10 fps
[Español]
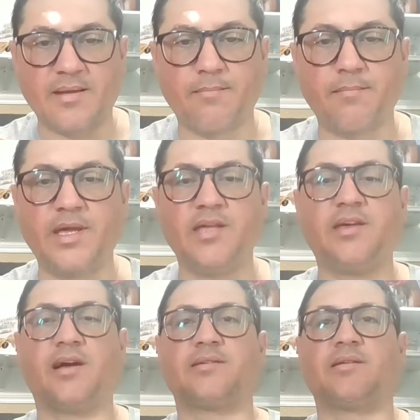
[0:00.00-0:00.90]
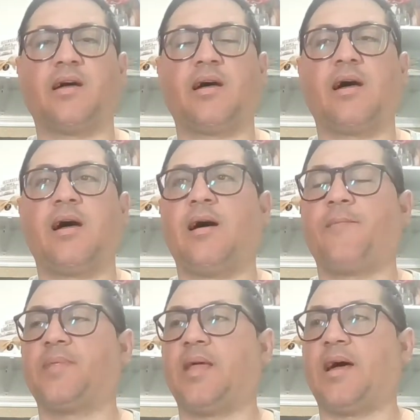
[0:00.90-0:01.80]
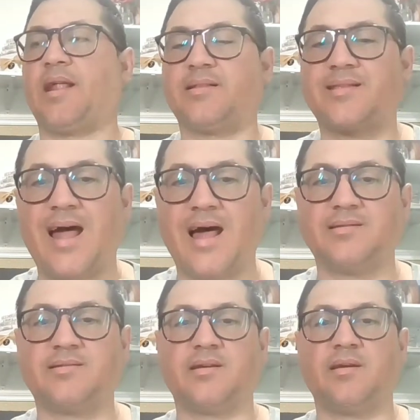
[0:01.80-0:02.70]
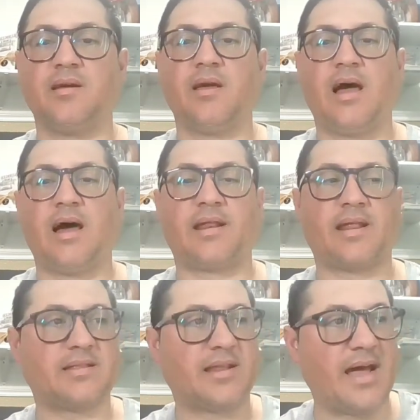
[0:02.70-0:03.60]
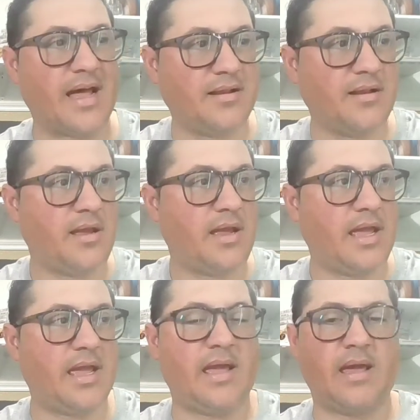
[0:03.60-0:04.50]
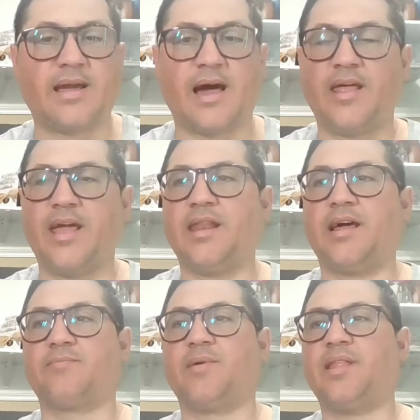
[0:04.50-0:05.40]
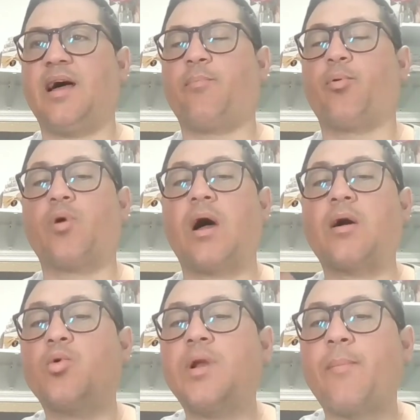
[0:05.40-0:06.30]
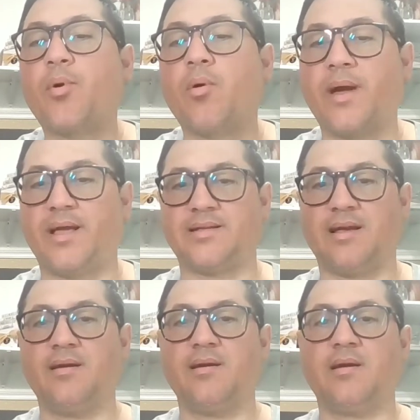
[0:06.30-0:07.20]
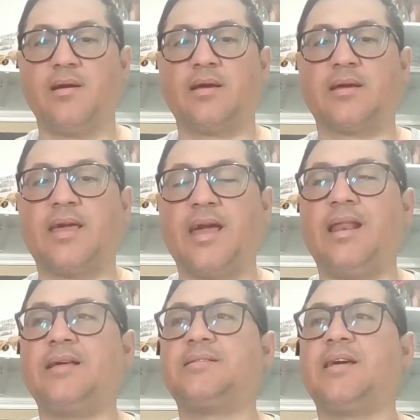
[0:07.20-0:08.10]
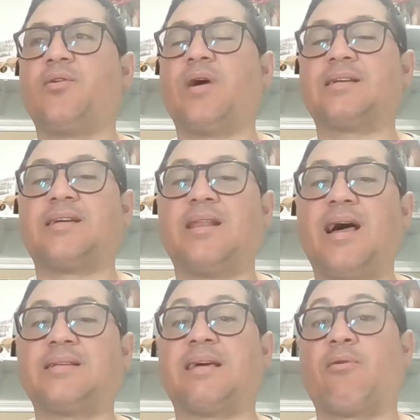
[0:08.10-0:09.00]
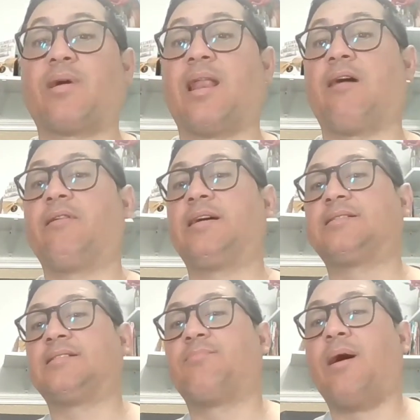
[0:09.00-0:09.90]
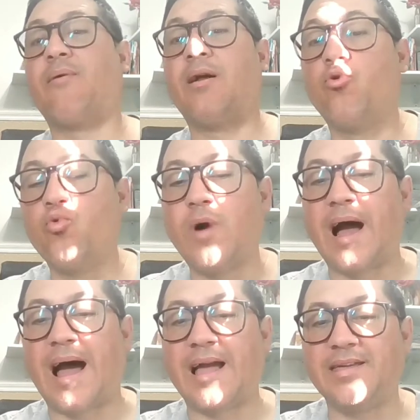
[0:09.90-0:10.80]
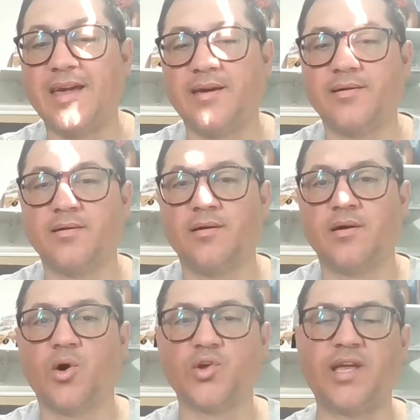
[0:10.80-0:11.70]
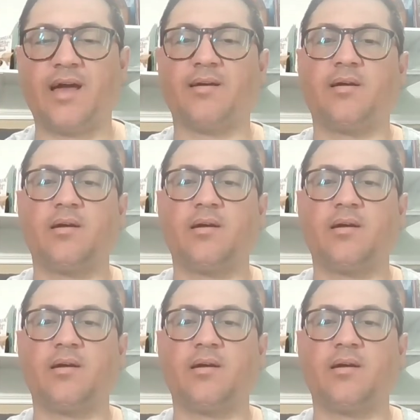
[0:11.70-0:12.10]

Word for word: en millas, a, arrastrarse, a arrastrar eh, cadenas, ¿verdad? Por alguna promesa que le hicieron a San Lázaro, que a la vez es Babalú Ayé. O sea,